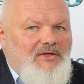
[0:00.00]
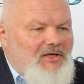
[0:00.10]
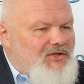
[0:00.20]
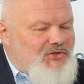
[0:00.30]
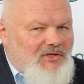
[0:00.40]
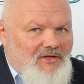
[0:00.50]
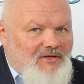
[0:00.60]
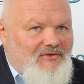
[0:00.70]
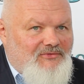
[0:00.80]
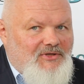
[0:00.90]
Nie
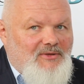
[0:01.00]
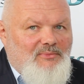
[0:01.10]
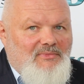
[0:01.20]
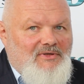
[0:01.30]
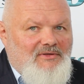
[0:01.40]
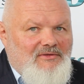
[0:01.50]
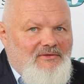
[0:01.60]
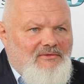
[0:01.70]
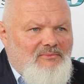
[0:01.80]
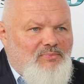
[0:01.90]
liczę w tym
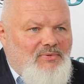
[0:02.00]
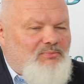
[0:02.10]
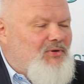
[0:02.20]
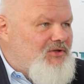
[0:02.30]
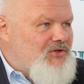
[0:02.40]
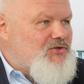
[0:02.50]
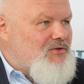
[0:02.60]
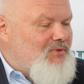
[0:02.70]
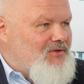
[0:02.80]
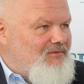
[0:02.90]

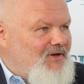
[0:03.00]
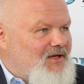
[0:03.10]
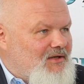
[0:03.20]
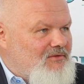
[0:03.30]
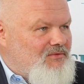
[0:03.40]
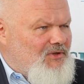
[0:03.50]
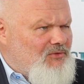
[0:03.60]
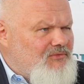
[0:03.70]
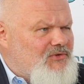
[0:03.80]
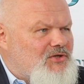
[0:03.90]
pojedynczych ładowarek, które
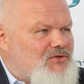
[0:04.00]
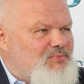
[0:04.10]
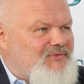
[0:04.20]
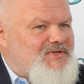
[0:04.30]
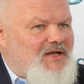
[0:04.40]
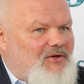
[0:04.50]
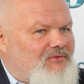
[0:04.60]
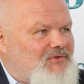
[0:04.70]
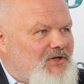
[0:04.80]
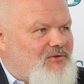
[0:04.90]
również
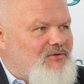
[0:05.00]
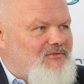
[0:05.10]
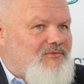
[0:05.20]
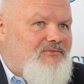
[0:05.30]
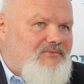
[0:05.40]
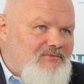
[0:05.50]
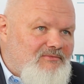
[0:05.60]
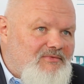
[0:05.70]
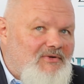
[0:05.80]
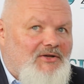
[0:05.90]
powstają w niektórych
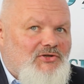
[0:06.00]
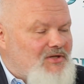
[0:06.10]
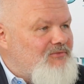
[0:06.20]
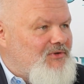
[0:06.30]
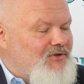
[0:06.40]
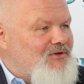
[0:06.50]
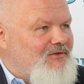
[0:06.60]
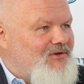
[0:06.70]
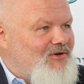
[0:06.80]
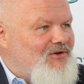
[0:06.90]
jakichś tam
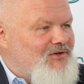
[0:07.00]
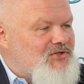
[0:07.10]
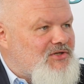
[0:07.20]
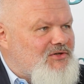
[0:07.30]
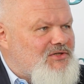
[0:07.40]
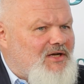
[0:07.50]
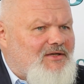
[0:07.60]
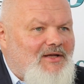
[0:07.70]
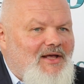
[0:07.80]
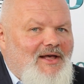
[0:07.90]
wyjątkowych okolicznościach.
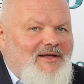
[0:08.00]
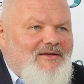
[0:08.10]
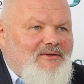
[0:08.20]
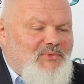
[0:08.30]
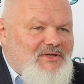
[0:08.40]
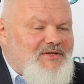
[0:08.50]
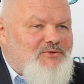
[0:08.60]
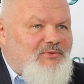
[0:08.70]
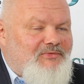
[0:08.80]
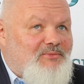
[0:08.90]
My
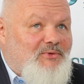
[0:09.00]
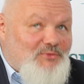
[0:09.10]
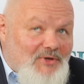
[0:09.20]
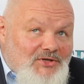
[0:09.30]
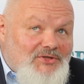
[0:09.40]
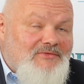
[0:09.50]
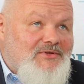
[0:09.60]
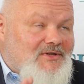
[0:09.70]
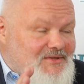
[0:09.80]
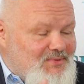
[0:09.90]
jesteśmy firmą, która
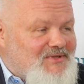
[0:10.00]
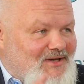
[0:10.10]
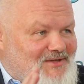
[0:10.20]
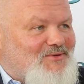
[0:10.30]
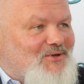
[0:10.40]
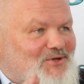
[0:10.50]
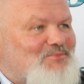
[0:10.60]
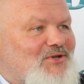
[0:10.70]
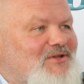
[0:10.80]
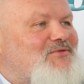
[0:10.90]
rzeczywiście specjalizuje się
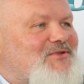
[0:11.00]
przede